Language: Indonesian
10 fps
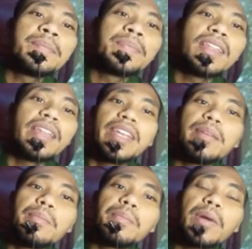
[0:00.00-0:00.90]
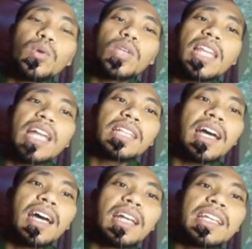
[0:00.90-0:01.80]
Ini perlu
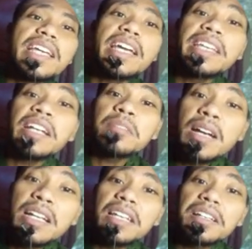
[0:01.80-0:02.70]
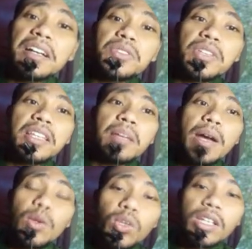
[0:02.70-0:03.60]
catatan, kiai yang mana yang harus kita
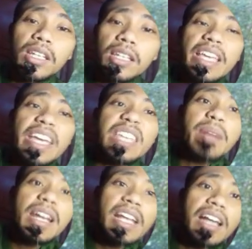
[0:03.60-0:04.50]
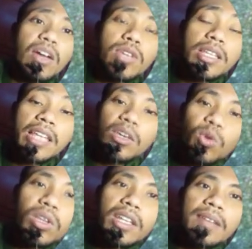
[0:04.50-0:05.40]
manuti, kiai mana yang harus kita
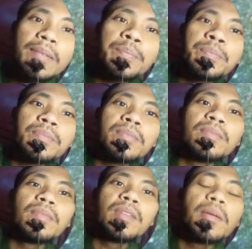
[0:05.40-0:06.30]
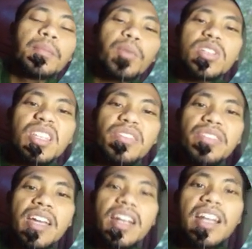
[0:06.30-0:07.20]
ikuti.
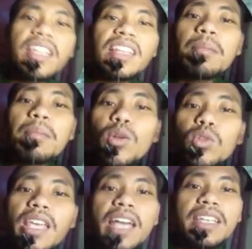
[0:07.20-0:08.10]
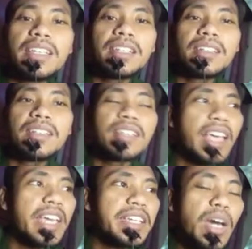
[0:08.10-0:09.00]
Positifnya adalah kita manut kiai.
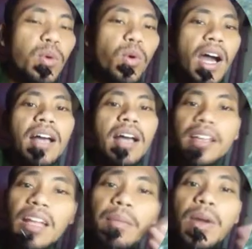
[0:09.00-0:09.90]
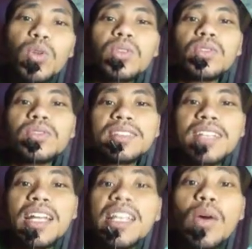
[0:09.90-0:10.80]
Kiai dawuah kita manut
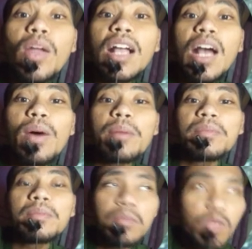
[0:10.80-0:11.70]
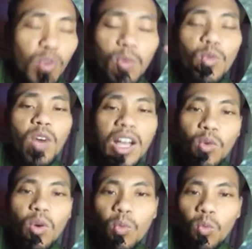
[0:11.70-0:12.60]
karena kita orang awam, wa wa
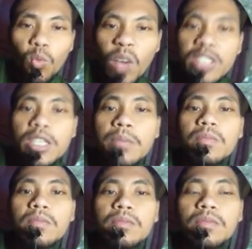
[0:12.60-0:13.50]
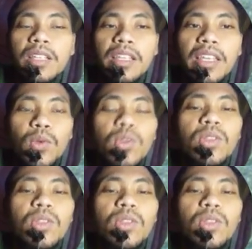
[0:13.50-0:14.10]
wajib ikut